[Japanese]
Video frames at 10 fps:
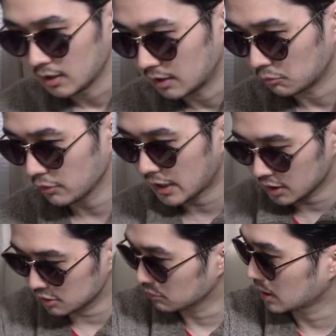あの
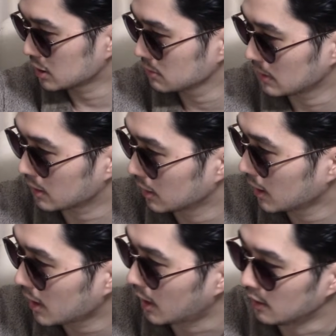親父の立場か
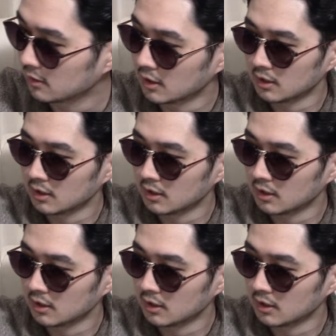ら